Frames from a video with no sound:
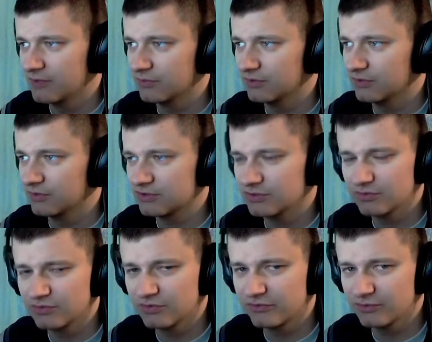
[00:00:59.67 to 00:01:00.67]
bo jest jeszcze
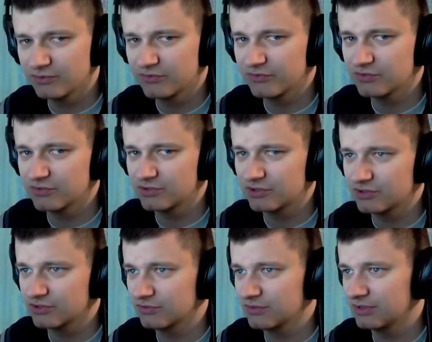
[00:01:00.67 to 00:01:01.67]
mnóstwo, mnóstwo rzeczy,
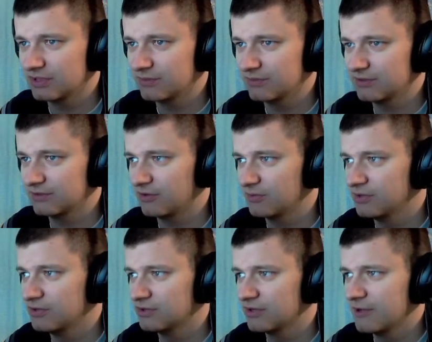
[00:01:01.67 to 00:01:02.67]
które tam chcę
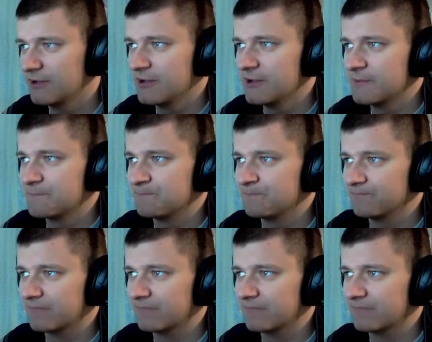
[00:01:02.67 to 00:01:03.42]
zrobić, mm,